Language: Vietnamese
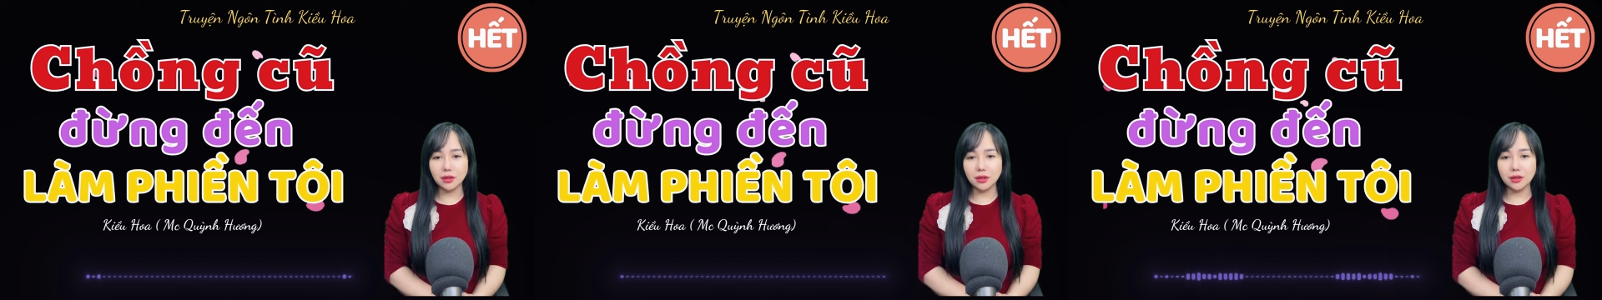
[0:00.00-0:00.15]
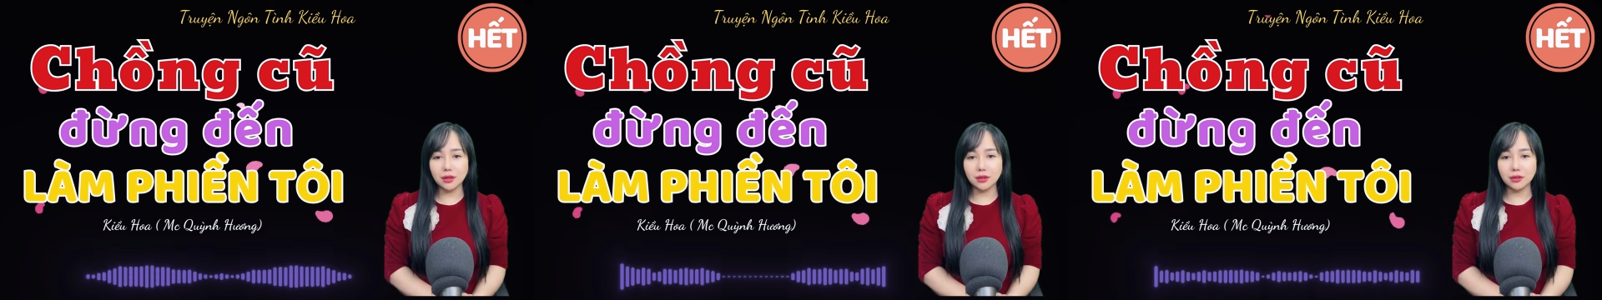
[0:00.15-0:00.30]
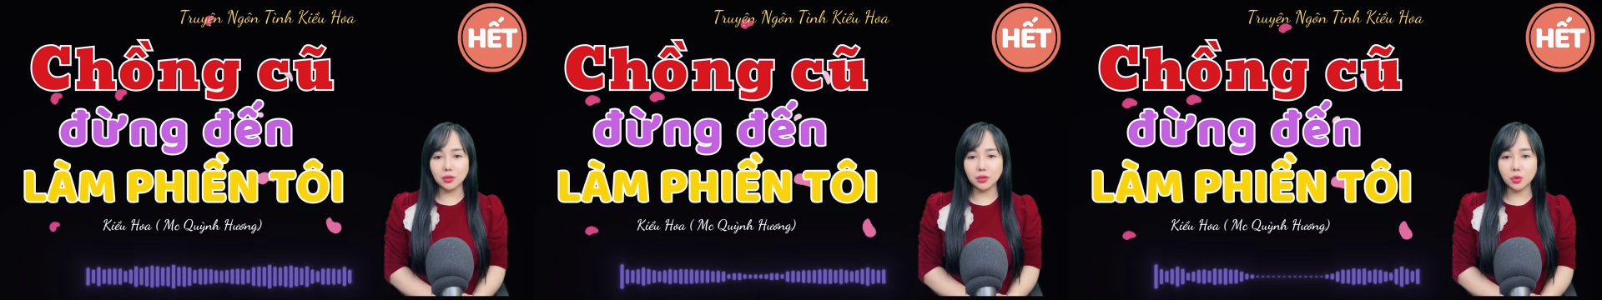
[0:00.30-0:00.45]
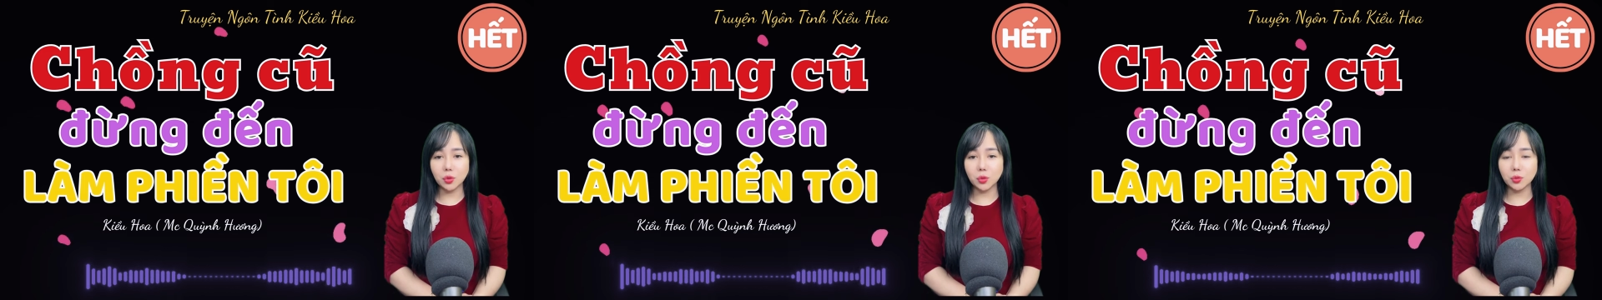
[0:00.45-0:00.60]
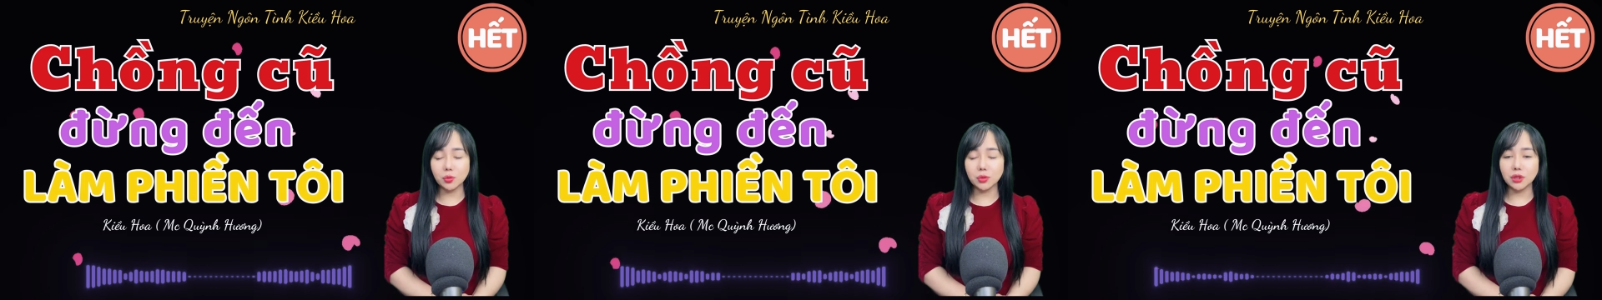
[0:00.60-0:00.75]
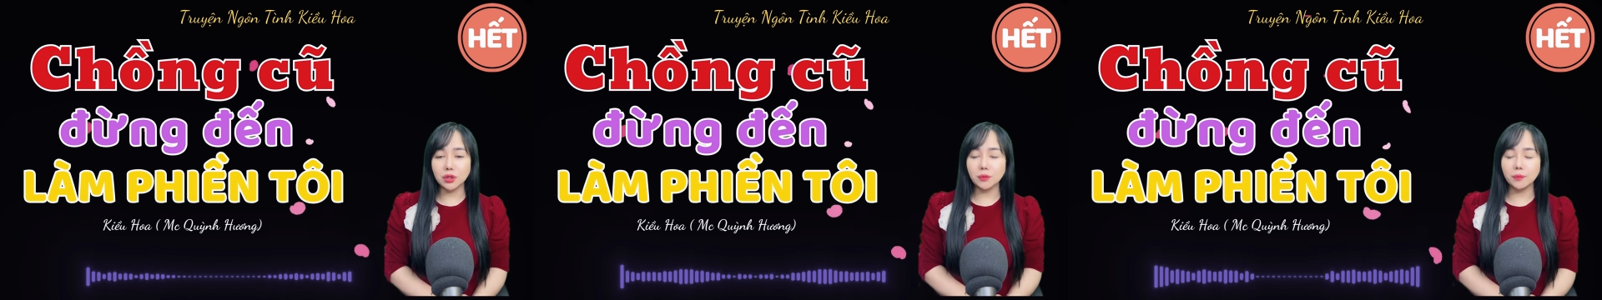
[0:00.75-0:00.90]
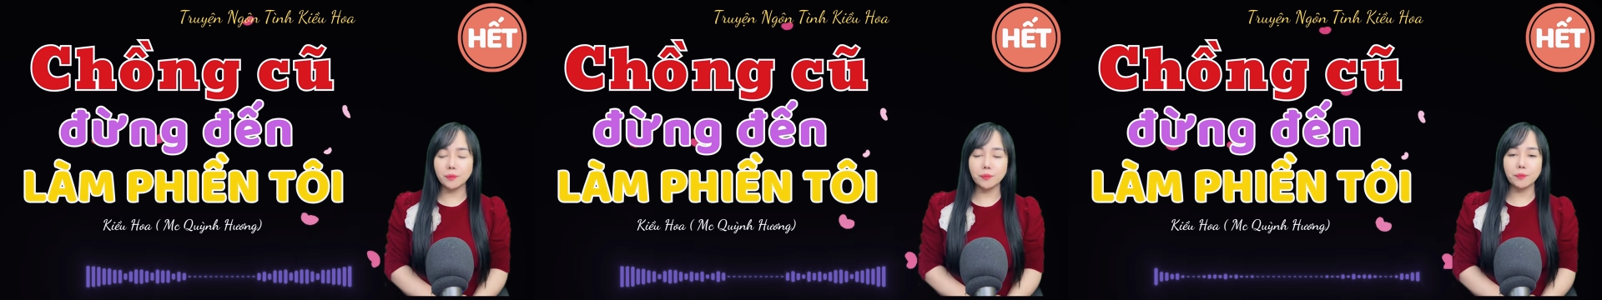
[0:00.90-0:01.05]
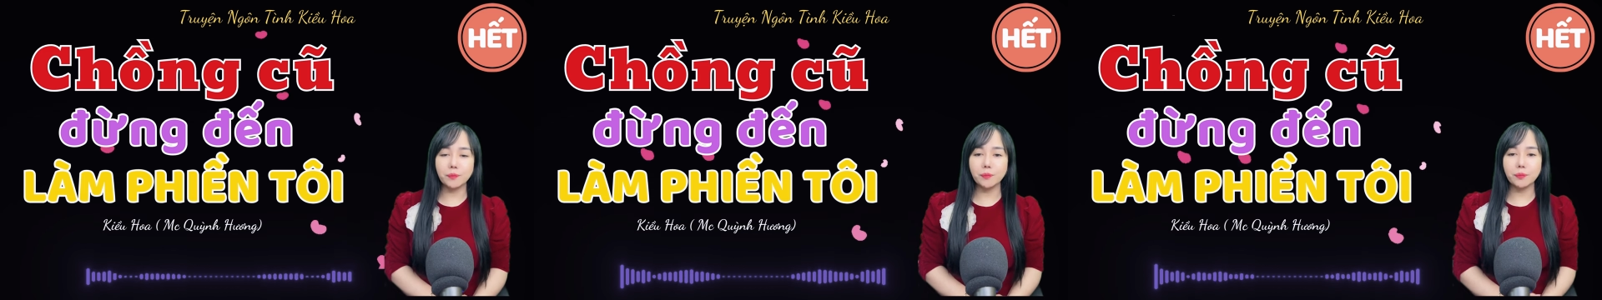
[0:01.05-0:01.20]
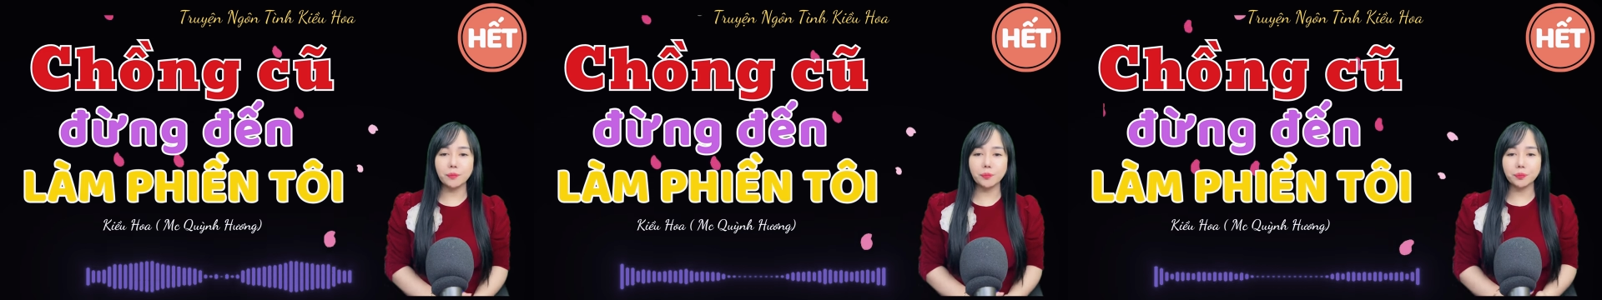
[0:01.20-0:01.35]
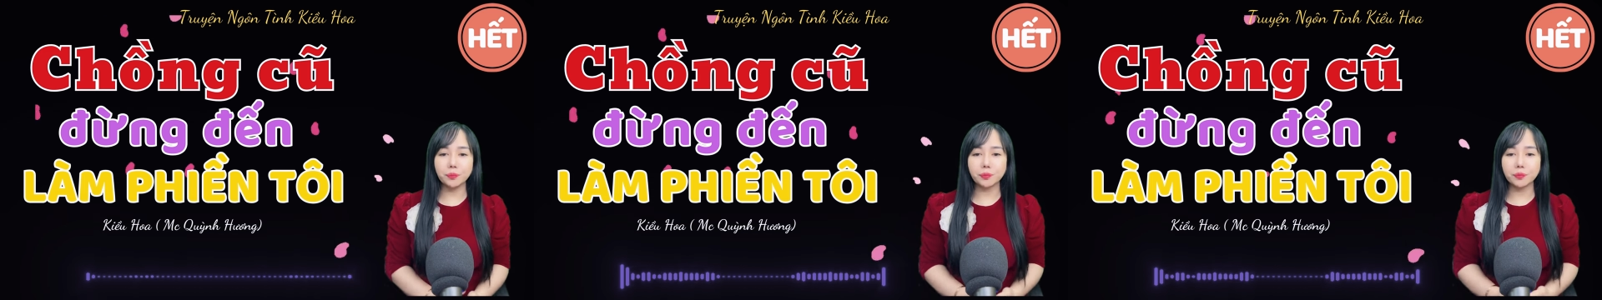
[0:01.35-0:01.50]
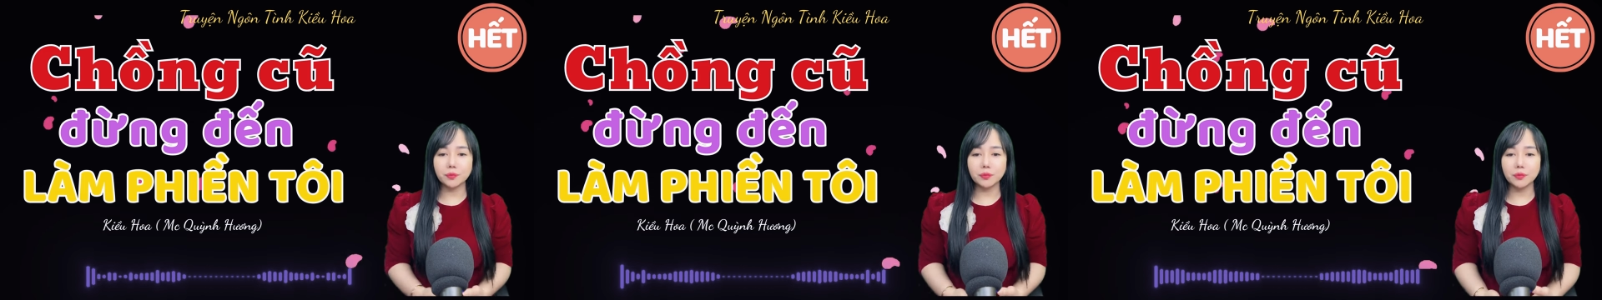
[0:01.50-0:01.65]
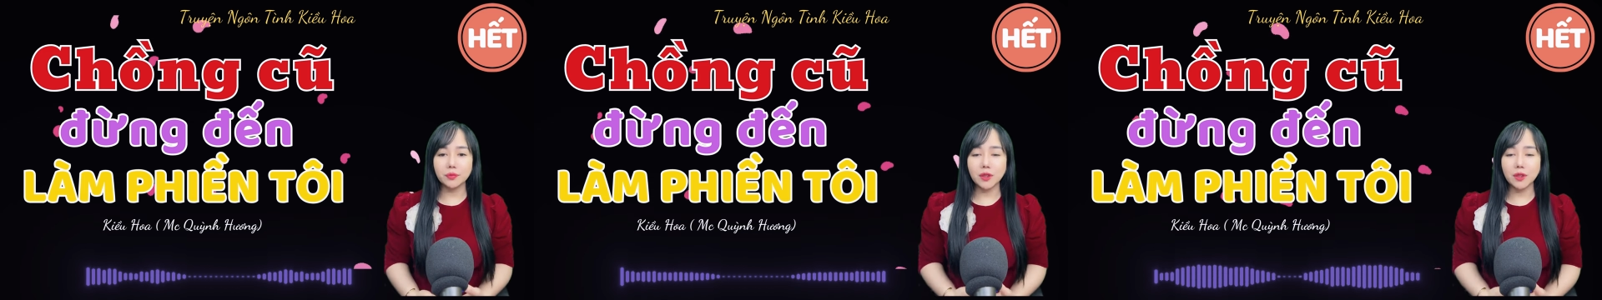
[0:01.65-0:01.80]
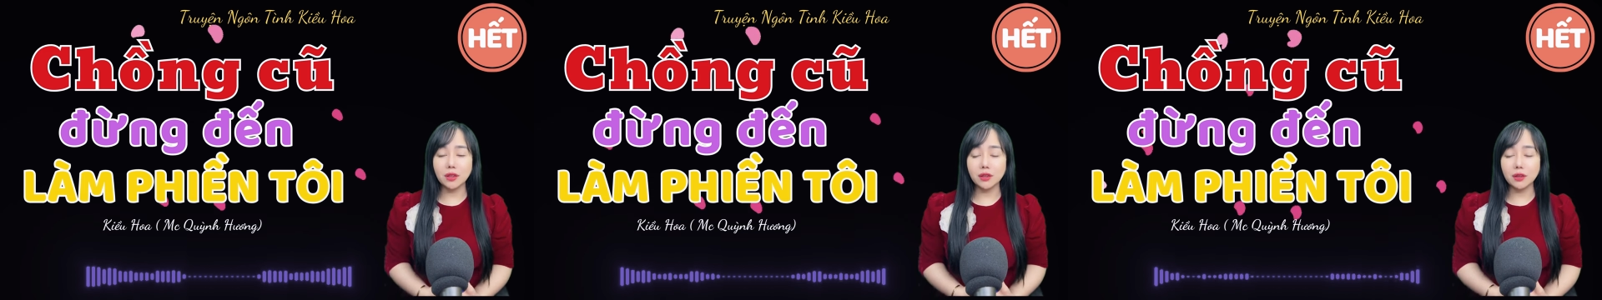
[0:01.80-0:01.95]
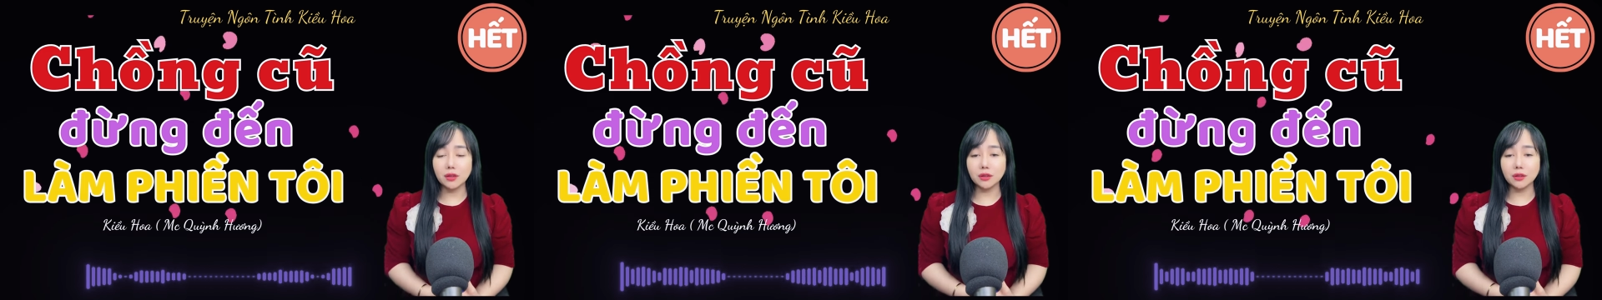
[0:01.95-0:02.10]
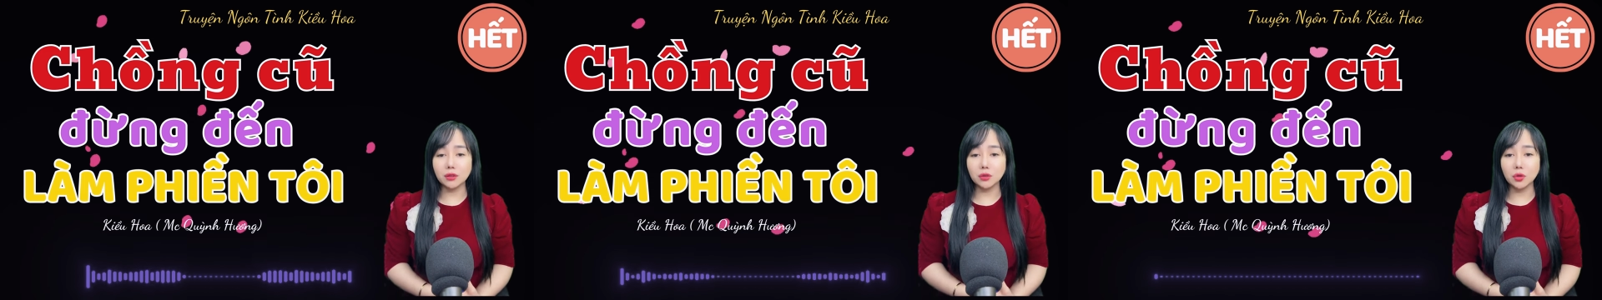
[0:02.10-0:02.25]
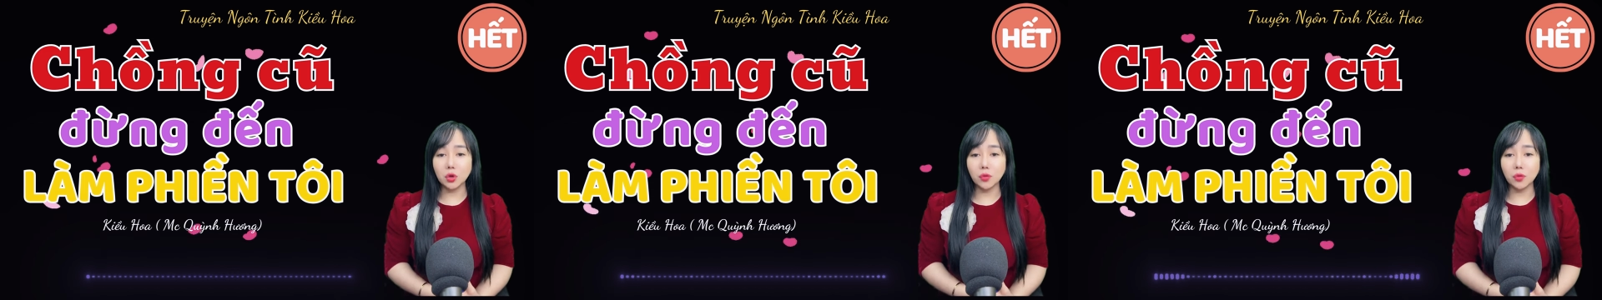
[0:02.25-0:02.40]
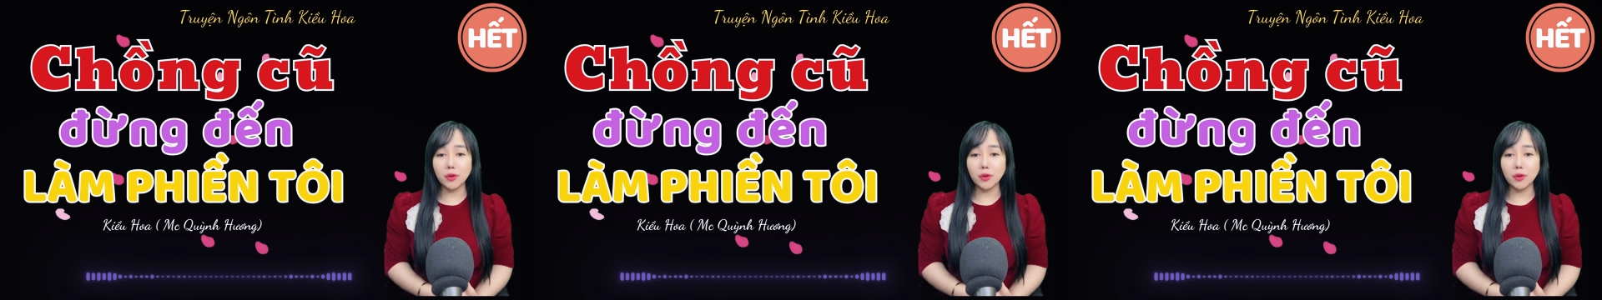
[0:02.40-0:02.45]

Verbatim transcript: Trước khi lao ra đỡ cho cô nhát dao đấy,